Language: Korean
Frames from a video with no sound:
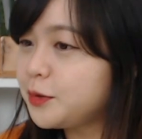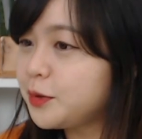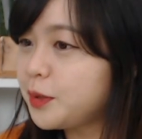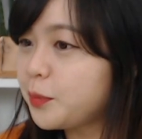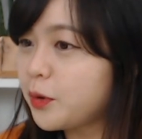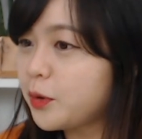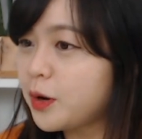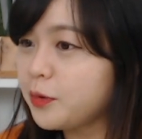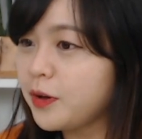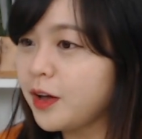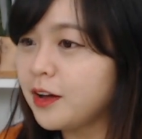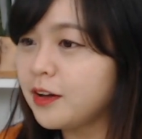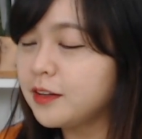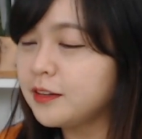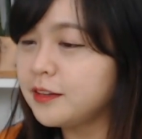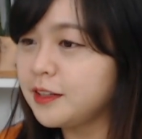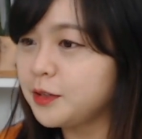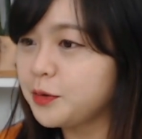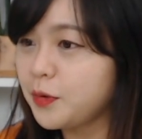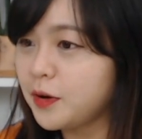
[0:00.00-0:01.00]
뭐라고요?
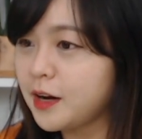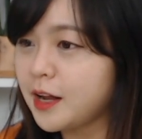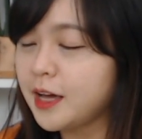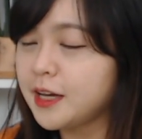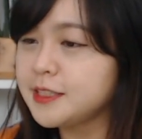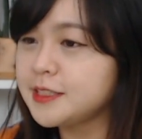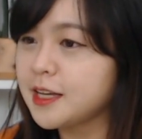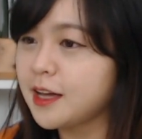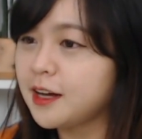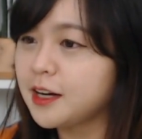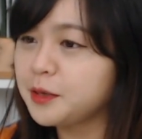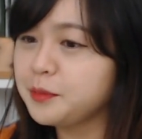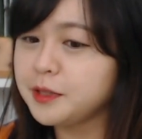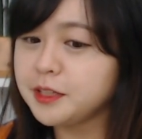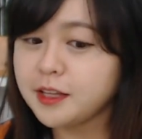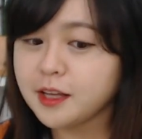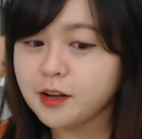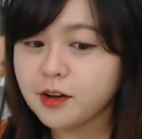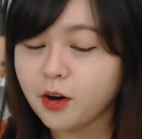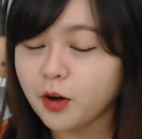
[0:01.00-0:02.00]
니 꼬라 이샤. 그럼
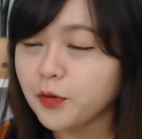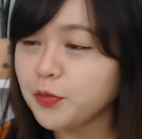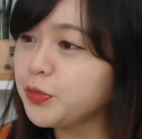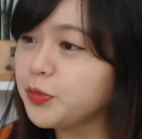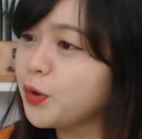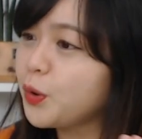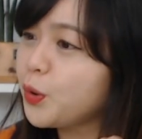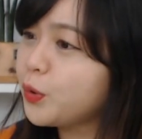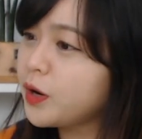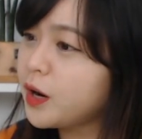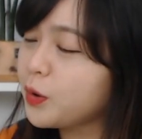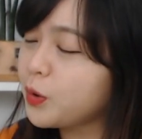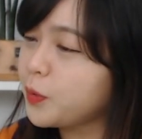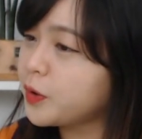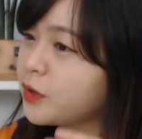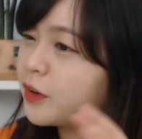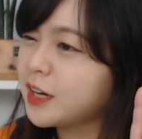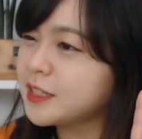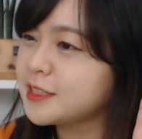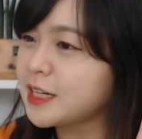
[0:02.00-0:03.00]
이때 건너오라고
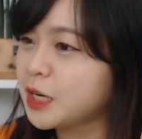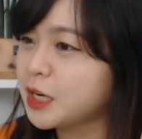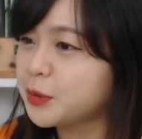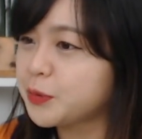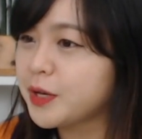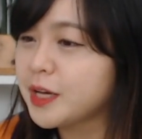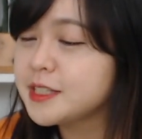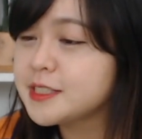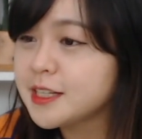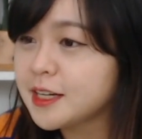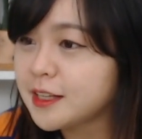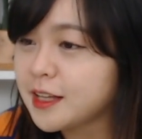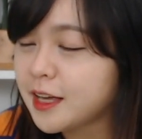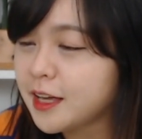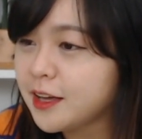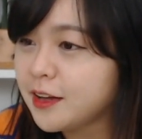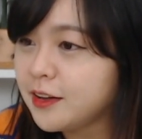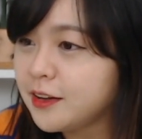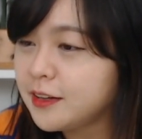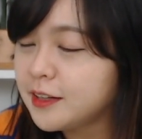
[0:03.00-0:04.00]
번역하지 않아도
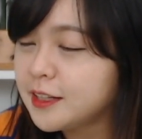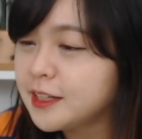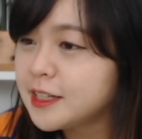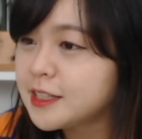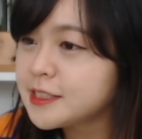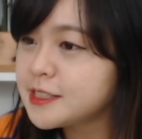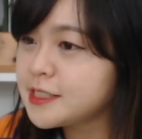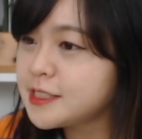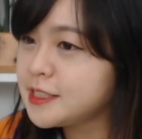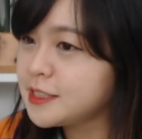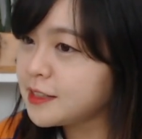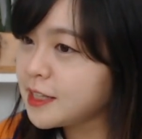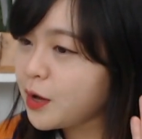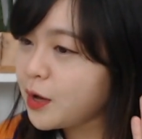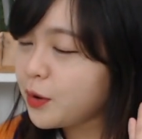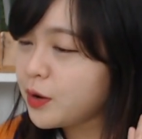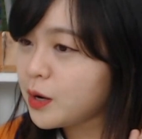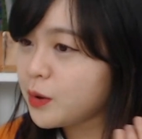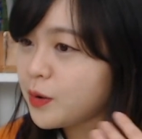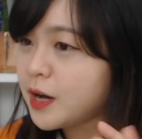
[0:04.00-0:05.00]
괜찮아요.
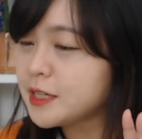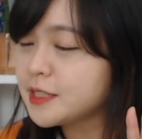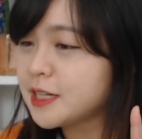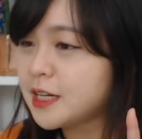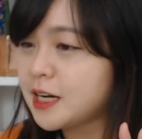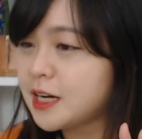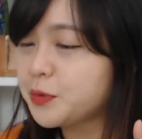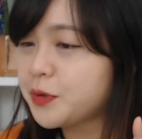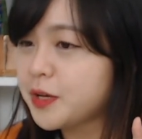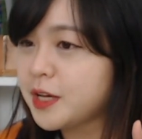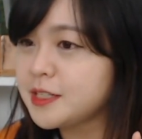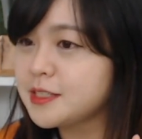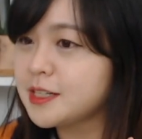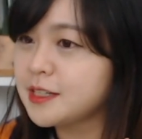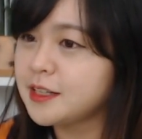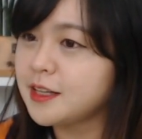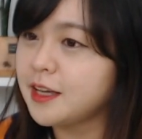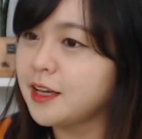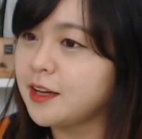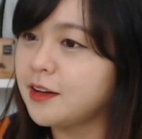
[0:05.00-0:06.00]
지나오라고 하지 않아도
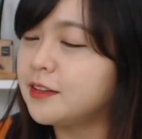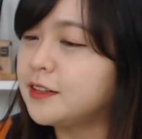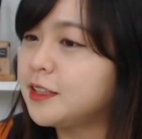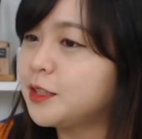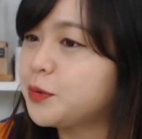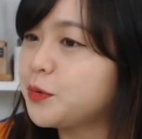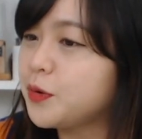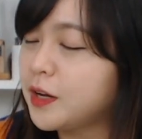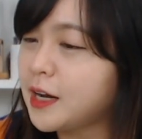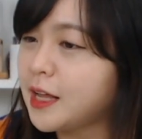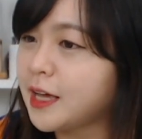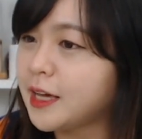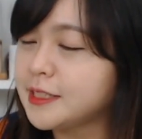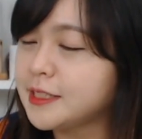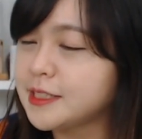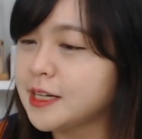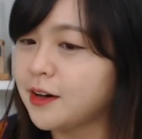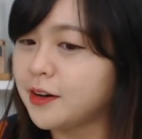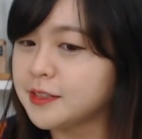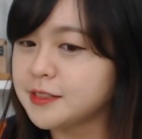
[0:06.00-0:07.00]
괜찮아요. 니 꼬라
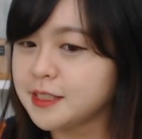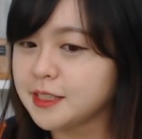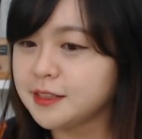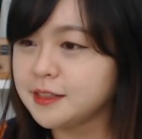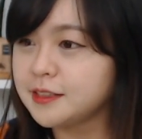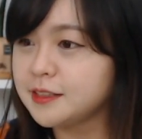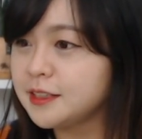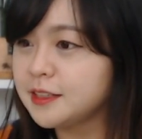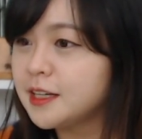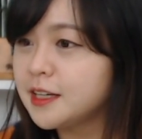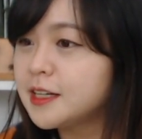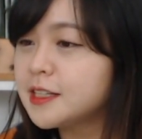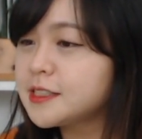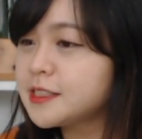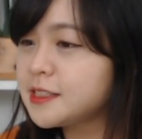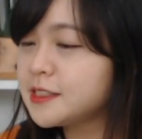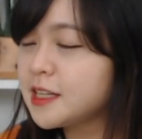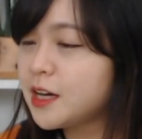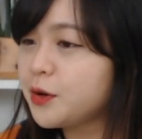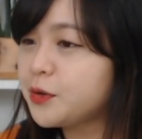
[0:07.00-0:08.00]
이샤. 어쨌든
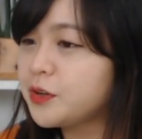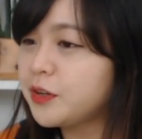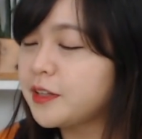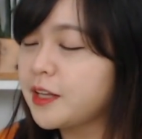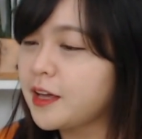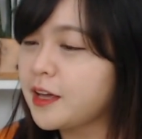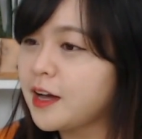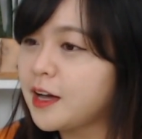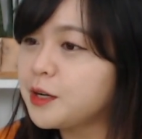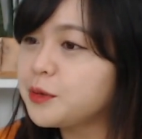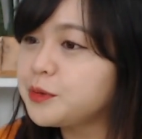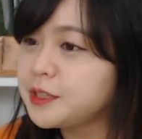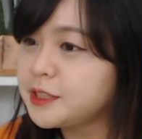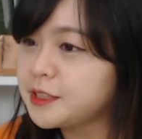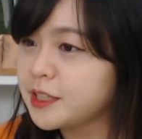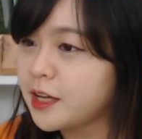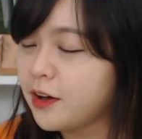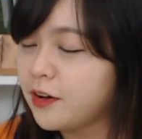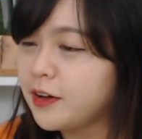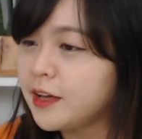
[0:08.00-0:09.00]
지나오는 거 내가 알고
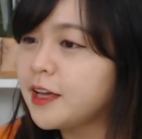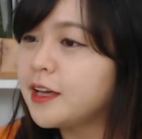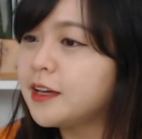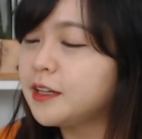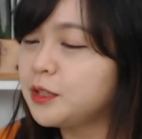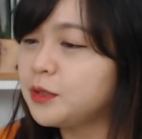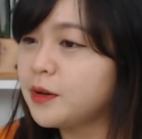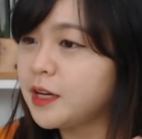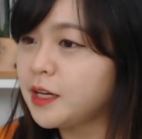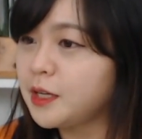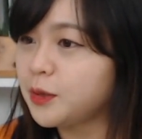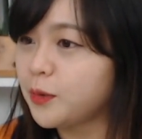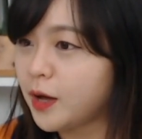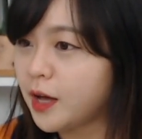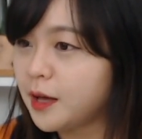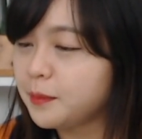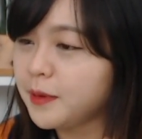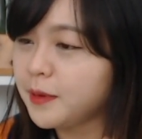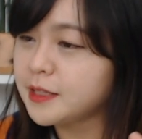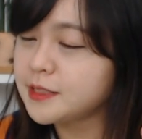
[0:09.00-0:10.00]
있어요. 에 일로 와 일로
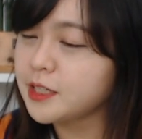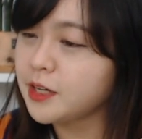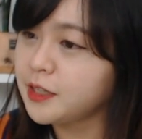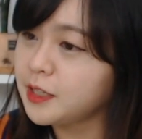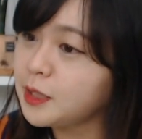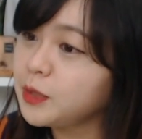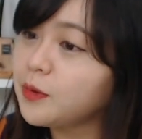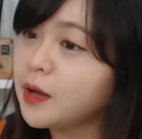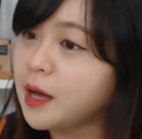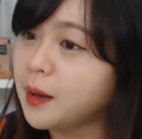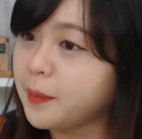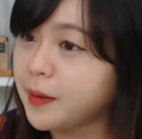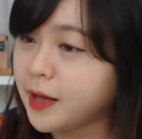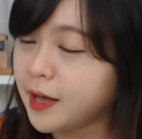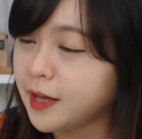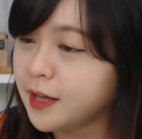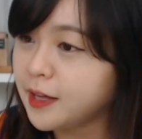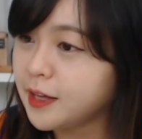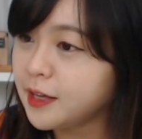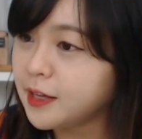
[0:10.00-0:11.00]
와. 맞아. 요 일로
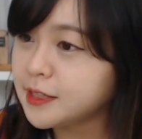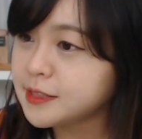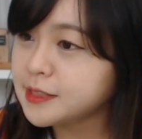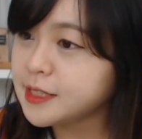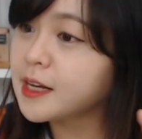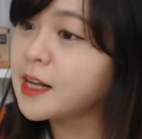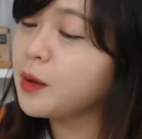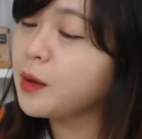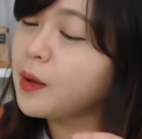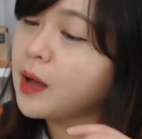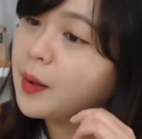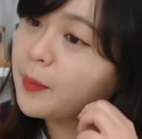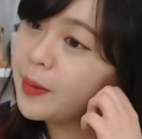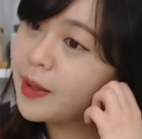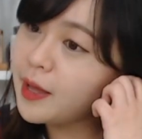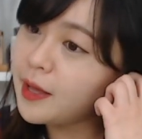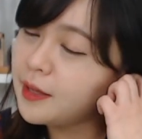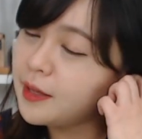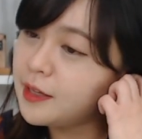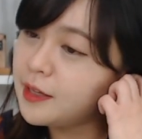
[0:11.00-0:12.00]
와봐. 잠깐
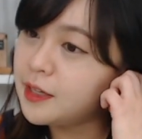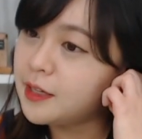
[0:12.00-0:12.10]
와봐.